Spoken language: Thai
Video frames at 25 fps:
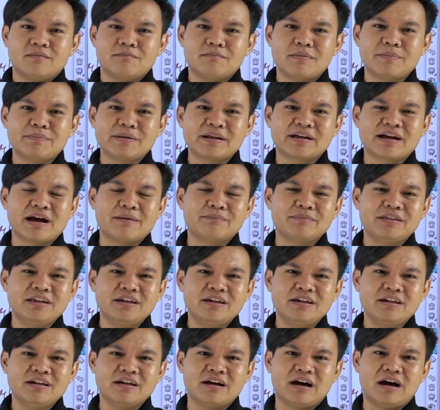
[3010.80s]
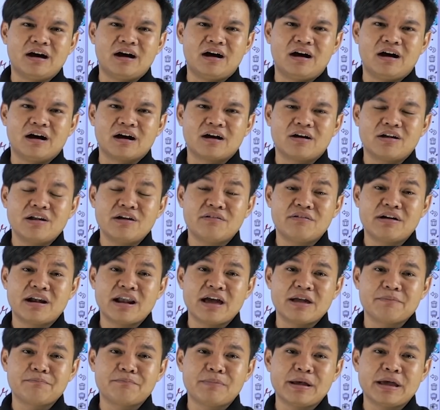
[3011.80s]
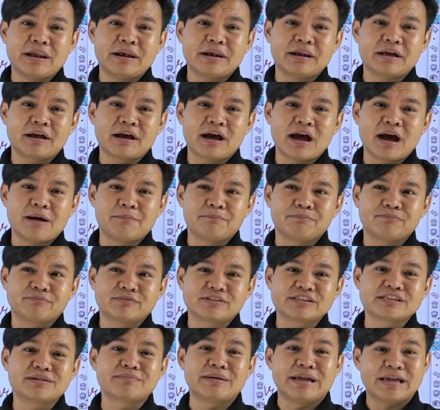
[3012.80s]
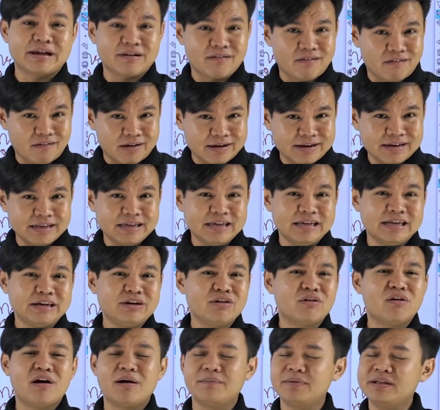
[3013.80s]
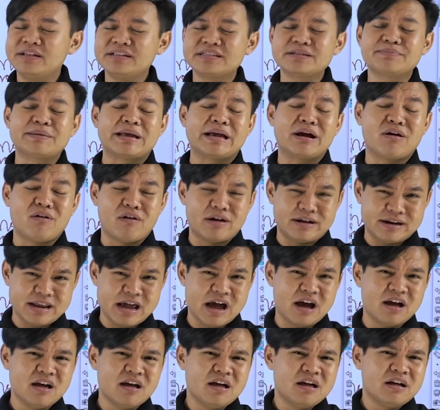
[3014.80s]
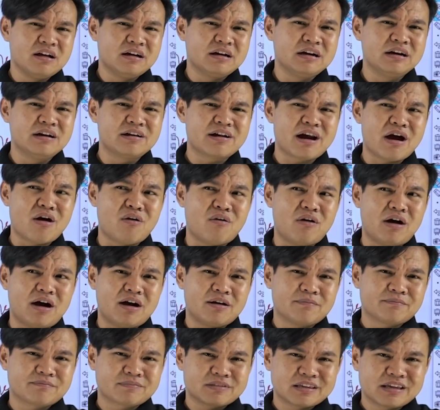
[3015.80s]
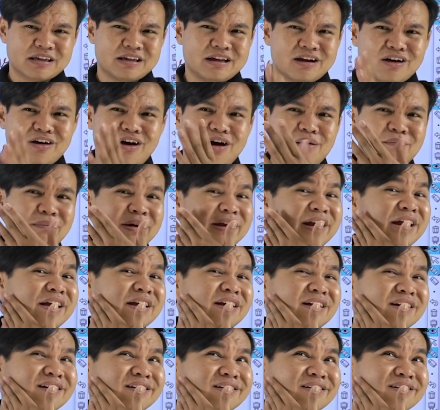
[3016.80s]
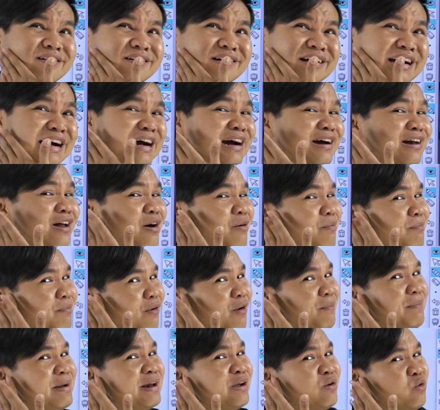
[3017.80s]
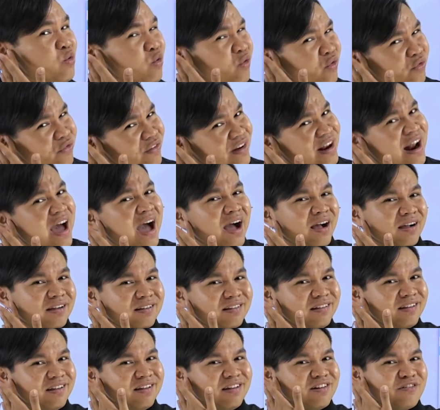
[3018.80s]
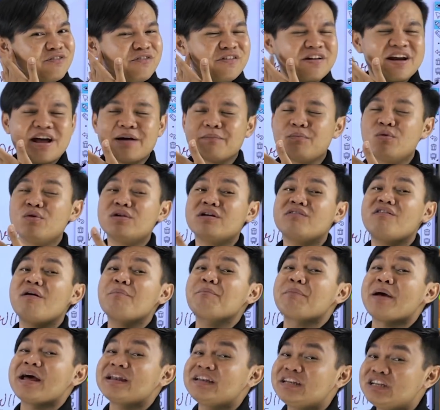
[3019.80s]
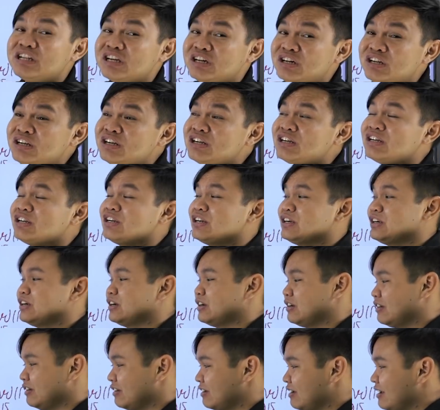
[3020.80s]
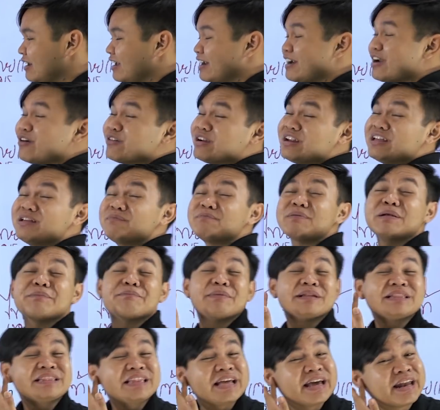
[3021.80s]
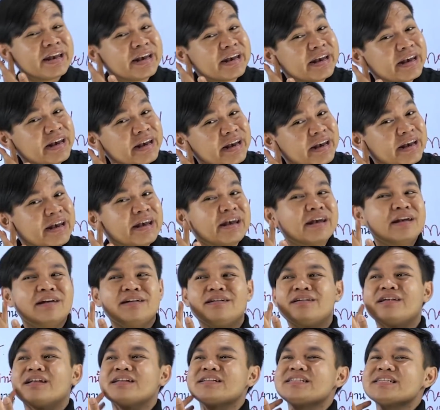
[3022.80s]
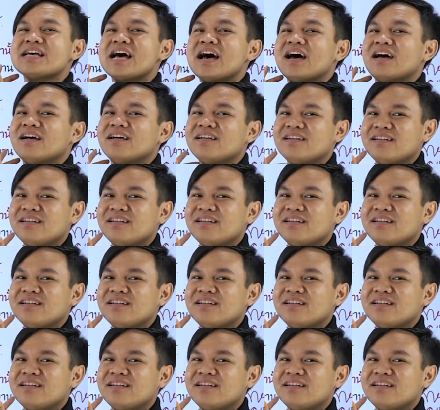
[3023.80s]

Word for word: มันเป็นคำที่เขาเรียกว่าอะไรเป็นคำสมัยก่อนนี้ด้วยความที่สมัยก่อนเนี้ยคือเราอ่ะก็ไม่ได้คือเราก็ไม่ได้หูฝรั่งพูดคำว่า pattern เราได้ยินเป็นประแตนนะจ๊ะ